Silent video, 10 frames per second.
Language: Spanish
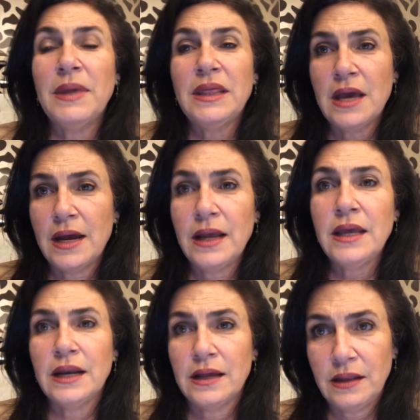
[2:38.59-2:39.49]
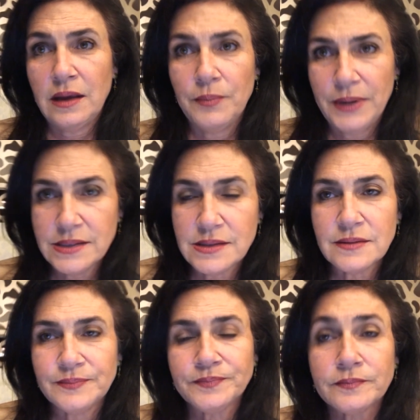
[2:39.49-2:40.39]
medianas y grandes empresas